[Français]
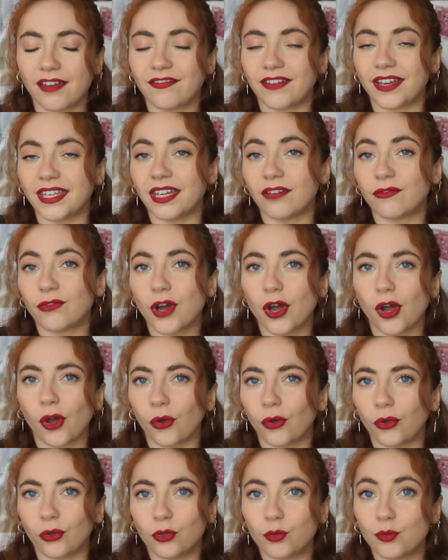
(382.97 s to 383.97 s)
va y avoir
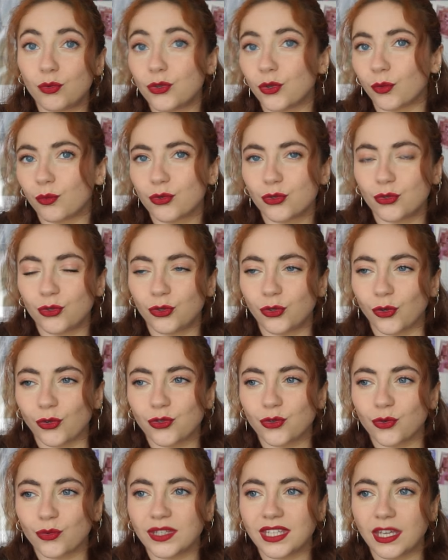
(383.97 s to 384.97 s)
euh, de plus en plus de
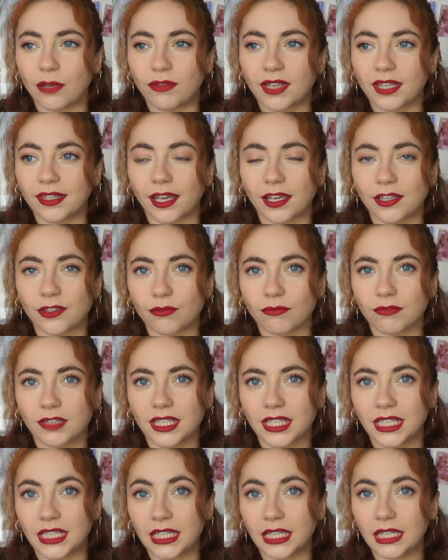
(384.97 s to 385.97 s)
tensions, il y a une attraction
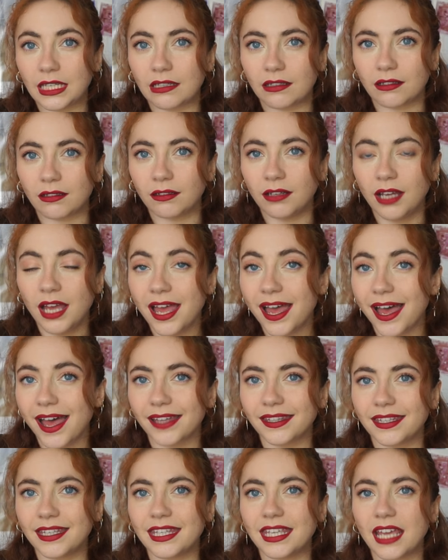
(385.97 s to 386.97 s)
qui est euh,
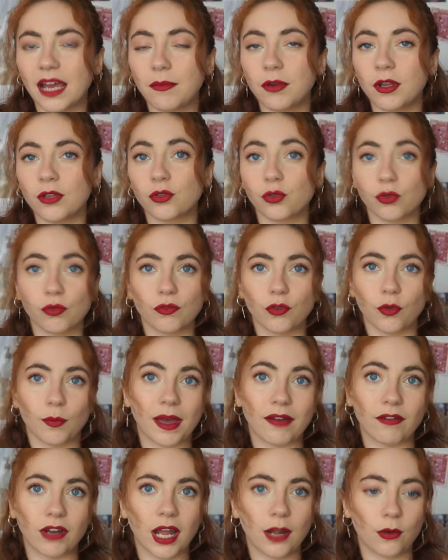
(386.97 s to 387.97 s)
indéniable, sauf que bah
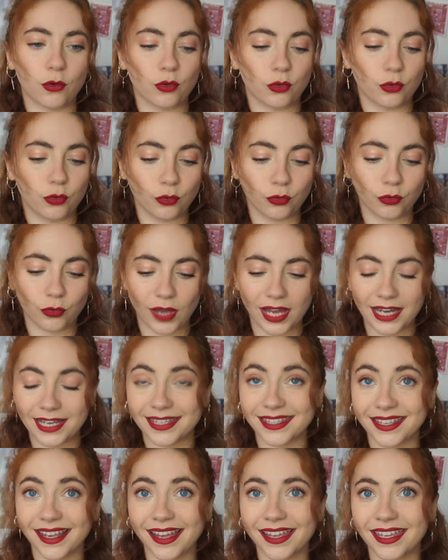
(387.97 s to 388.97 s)
voilà, le don de
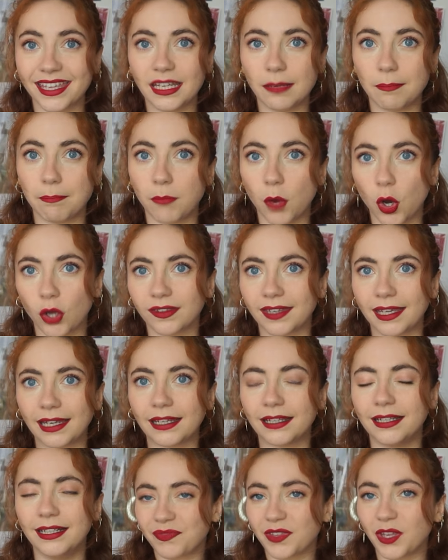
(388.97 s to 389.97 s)
Alessa est
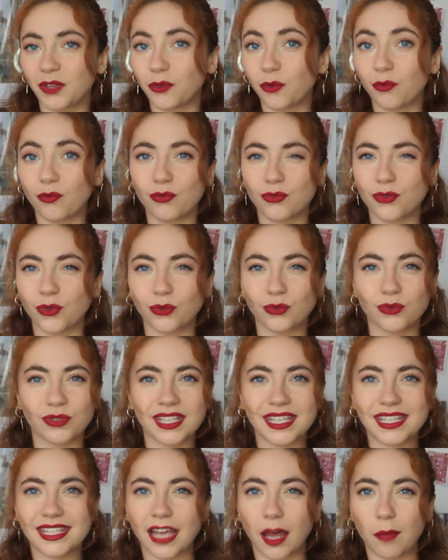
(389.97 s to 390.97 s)
mortel. Donc vous en
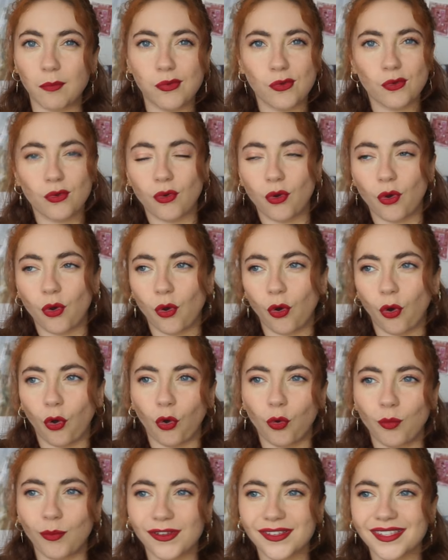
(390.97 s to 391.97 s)
doutez, c'est un peu euh,
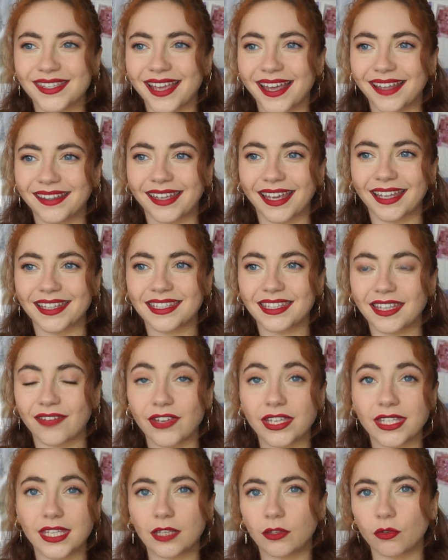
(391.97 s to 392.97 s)
romance interdite
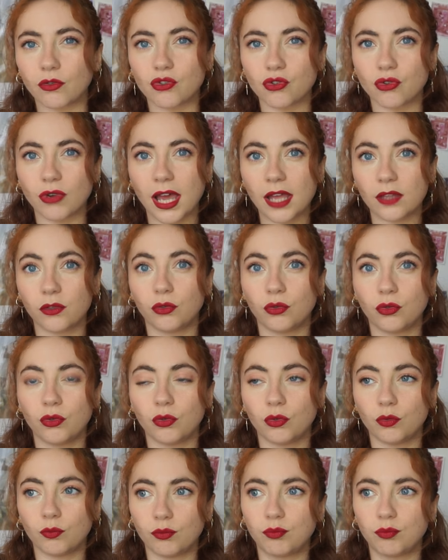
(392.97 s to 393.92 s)
avec cet enjeu-là de